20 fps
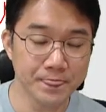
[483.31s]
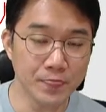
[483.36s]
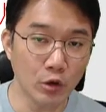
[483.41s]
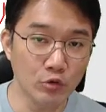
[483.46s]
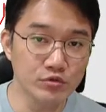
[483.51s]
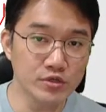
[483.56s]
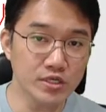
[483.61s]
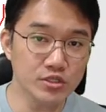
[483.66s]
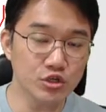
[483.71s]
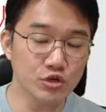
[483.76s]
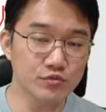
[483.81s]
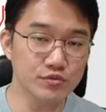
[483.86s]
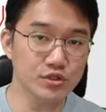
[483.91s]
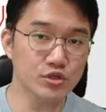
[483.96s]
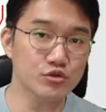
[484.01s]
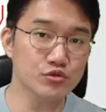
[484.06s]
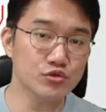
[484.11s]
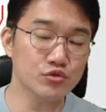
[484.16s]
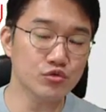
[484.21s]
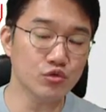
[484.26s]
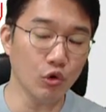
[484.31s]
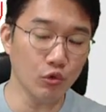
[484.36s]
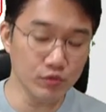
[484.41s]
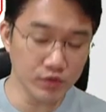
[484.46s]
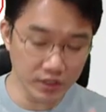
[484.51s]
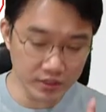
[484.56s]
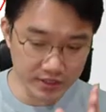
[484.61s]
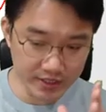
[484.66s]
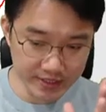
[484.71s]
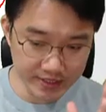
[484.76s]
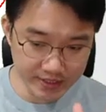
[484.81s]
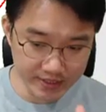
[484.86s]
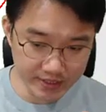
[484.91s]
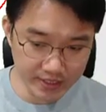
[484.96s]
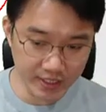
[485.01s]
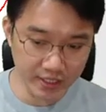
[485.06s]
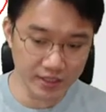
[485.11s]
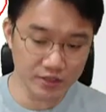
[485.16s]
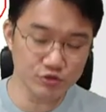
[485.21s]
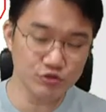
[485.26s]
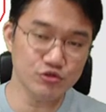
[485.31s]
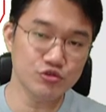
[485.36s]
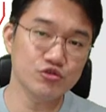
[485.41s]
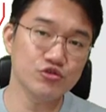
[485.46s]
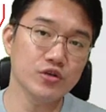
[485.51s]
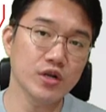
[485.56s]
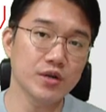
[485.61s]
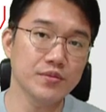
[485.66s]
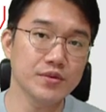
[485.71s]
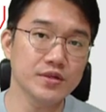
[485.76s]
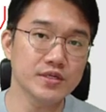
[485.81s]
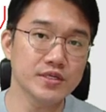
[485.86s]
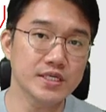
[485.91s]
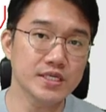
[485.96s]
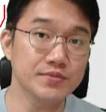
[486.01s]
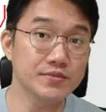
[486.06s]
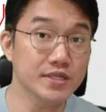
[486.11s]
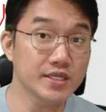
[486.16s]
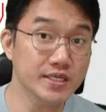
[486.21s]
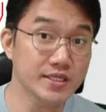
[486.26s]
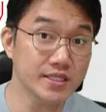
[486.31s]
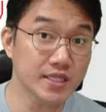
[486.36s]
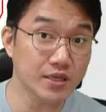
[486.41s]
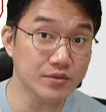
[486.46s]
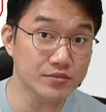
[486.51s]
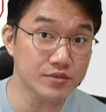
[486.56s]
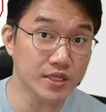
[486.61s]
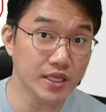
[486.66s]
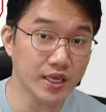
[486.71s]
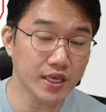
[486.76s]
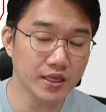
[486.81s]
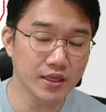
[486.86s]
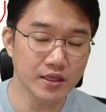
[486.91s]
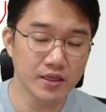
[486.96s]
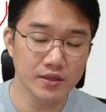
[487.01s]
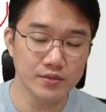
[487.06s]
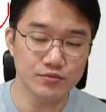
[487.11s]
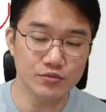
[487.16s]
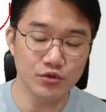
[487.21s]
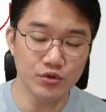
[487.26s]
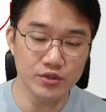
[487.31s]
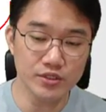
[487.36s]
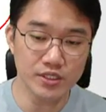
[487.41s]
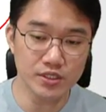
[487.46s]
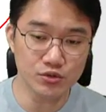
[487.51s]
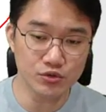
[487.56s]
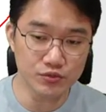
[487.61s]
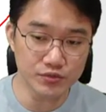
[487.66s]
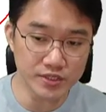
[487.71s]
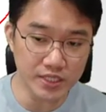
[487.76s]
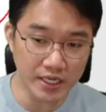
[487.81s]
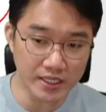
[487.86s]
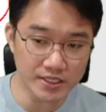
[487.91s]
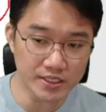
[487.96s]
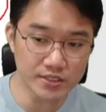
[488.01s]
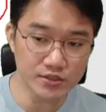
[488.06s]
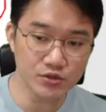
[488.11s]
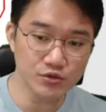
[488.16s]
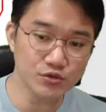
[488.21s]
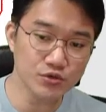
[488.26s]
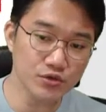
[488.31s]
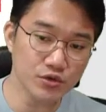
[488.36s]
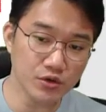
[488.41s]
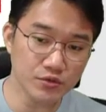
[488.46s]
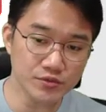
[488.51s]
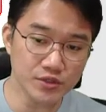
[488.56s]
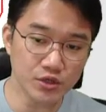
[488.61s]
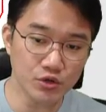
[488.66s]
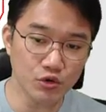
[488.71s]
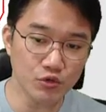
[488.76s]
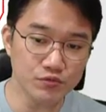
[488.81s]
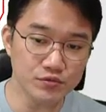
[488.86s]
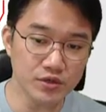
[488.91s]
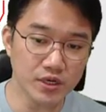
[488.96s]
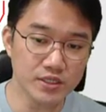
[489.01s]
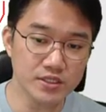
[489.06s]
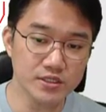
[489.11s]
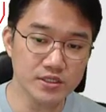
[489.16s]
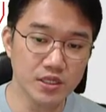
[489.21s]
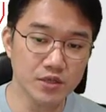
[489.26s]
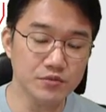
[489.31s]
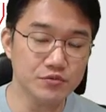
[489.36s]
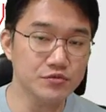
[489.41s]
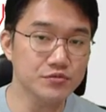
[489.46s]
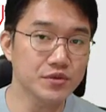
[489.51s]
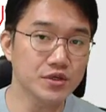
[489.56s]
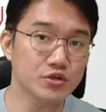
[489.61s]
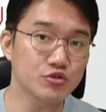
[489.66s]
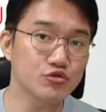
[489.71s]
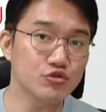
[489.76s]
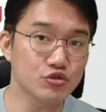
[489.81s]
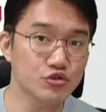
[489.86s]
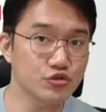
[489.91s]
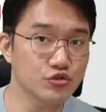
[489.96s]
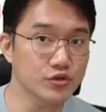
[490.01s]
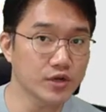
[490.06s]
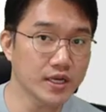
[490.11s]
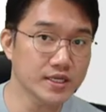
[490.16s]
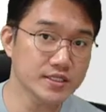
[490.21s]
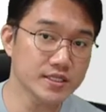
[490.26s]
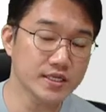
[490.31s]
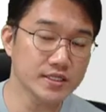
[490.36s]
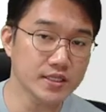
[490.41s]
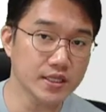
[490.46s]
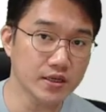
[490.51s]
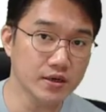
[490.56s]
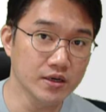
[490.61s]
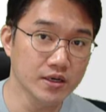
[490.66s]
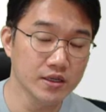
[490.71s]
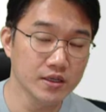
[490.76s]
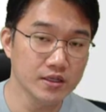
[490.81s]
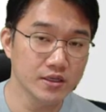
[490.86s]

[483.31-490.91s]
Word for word: 너무나 처음부터 너무나 크게 구축을 하면 힘들기 때문에 물론 이제 좀 장기적으로 여러분들이 공부를 하신다면 분명히 구축을 하셔야 돼요